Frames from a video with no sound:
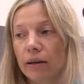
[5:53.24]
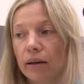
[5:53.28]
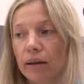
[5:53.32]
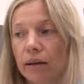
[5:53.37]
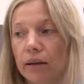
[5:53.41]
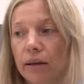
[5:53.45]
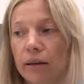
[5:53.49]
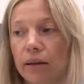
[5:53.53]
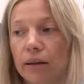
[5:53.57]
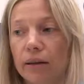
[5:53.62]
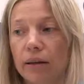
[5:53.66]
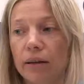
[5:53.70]

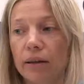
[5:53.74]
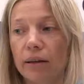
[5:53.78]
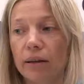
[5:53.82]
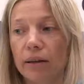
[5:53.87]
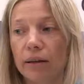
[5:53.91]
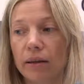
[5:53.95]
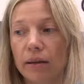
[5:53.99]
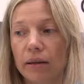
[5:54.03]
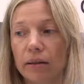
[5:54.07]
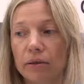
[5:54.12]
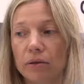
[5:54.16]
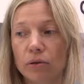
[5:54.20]

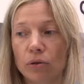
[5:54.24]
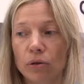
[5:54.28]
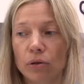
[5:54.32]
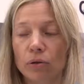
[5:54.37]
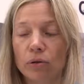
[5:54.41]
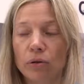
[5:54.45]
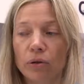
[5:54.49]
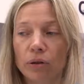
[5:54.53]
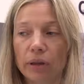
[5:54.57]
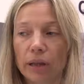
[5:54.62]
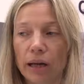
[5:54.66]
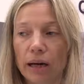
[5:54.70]
e sto
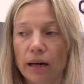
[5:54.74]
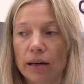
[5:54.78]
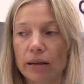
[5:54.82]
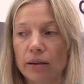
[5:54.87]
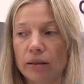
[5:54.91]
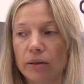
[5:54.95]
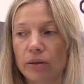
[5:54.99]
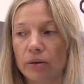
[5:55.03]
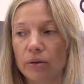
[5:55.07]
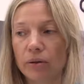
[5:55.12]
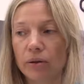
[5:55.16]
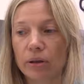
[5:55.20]

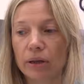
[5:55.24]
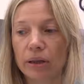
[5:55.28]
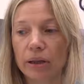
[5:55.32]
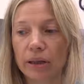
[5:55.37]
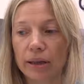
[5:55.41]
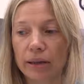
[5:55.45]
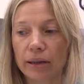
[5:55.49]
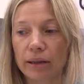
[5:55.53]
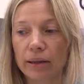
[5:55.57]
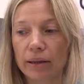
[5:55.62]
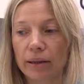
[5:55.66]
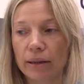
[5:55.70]
notando
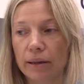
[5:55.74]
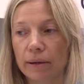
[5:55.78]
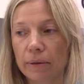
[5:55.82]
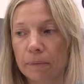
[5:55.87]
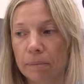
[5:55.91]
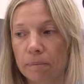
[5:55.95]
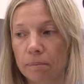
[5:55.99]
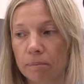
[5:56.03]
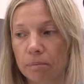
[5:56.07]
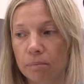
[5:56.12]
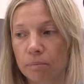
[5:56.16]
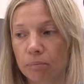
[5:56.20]
che
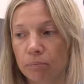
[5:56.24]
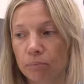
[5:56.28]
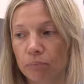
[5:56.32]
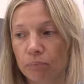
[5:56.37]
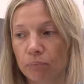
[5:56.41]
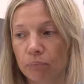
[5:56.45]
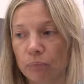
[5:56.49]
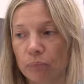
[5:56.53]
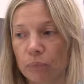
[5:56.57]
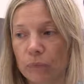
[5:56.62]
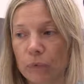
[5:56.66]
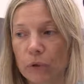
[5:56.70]
mh,
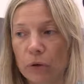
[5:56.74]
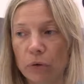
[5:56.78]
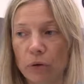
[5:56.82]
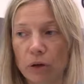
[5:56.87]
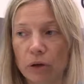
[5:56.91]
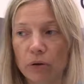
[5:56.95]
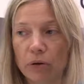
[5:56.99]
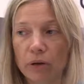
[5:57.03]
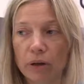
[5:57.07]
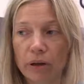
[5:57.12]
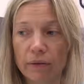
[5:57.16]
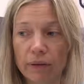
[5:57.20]
mm,
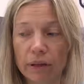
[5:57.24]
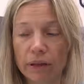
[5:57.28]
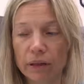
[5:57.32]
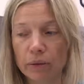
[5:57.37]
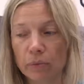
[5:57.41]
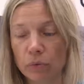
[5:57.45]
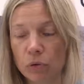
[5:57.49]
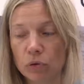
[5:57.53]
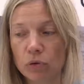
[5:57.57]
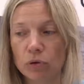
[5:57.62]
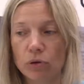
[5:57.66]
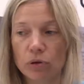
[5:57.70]
quello che va
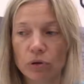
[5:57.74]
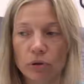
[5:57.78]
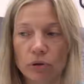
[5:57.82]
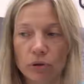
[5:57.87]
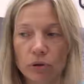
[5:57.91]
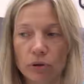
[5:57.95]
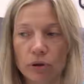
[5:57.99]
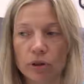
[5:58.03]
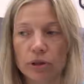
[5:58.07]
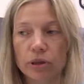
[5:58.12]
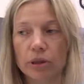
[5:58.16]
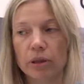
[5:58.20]
di più
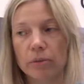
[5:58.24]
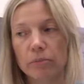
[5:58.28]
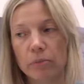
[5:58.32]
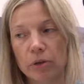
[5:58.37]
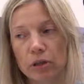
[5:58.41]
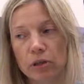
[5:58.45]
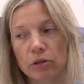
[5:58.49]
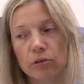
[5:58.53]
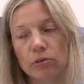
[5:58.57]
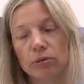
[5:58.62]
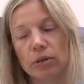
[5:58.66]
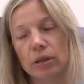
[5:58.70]
sono ordini
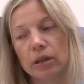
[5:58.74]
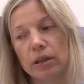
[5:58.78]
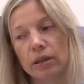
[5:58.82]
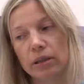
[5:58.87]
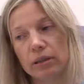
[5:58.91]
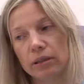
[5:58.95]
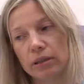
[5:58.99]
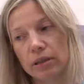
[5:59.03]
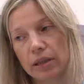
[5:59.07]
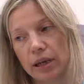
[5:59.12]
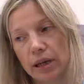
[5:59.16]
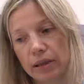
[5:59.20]

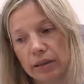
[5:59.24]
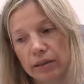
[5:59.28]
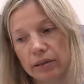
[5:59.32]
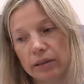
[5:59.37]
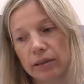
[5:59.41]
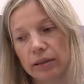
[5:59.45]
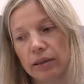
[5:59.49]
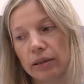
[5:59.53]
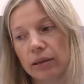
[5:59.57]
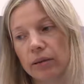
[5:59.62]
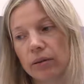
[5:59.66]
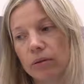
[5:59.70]

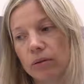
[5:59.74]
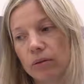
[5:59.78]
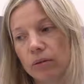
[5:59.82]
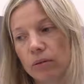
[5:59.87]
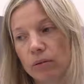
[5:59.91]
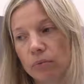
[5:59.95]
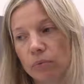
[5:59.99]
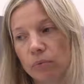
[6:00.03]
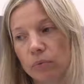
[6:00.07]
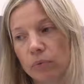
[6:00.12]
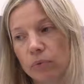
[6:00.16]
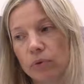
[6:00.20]
personalizzati
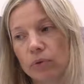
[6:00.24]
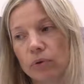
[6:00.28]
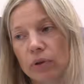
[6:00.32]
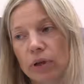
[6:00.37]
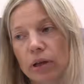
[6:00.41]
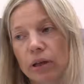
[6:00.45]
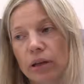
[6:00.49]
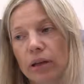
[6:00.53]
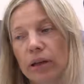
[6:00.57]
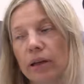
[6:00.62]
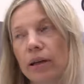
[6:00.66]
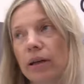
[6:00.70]

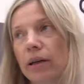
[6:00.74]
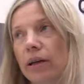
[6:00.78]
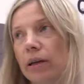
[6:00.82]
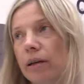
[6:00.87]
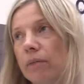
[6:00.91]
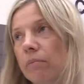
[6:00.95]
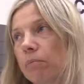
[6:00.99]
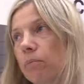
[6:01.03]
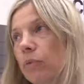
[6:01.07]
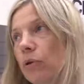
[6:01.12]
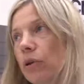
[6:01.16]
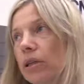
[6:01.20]

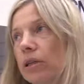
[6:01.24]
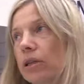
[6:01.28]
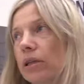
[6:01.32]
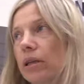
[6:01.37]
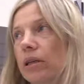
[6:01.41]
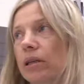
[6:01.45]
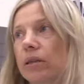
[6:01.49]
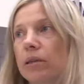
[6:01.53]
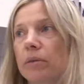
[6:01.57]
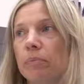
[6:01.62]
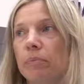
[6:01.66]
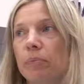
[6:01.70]
oppure può
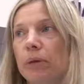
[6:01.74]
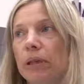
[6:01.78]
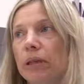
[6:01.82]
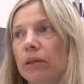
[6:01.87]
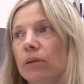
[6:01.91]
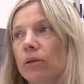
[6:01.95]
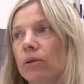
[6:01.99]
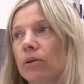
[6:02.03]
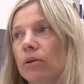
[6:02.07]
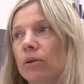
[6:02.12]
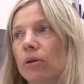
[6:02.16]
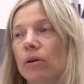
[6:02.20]
essere
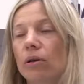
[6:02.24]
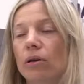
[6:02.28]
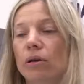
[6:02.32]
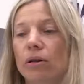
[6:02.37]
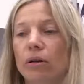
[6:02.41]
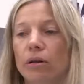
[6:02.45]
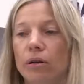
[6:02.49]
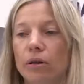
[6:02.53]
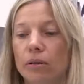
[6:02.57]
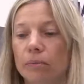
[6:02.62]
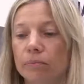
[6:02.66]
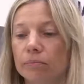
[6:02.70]
dipinto
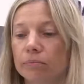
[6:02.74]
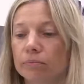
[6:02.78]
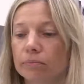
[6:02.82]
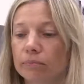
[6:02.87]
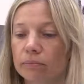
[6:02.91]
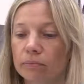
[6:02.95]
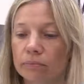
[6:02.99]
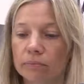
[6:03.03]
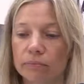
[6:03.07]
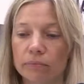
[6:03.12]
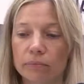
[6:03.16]
mh,